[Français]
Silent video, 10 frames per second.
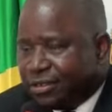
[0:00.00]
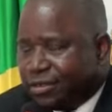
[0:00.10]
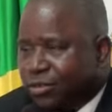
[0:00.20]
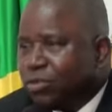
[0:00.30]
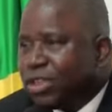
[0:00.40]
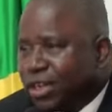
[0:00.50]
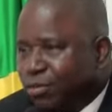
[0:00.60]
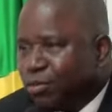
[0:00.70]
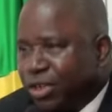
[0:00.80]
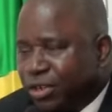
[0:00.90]
notre
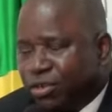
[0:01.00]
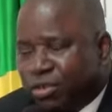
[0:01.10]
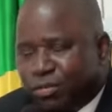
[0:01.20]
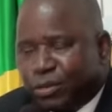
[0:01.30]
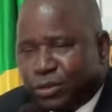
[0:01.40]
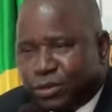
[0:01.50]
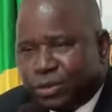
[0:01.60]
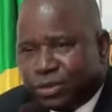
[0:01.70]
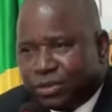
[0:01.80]
appui comme euh,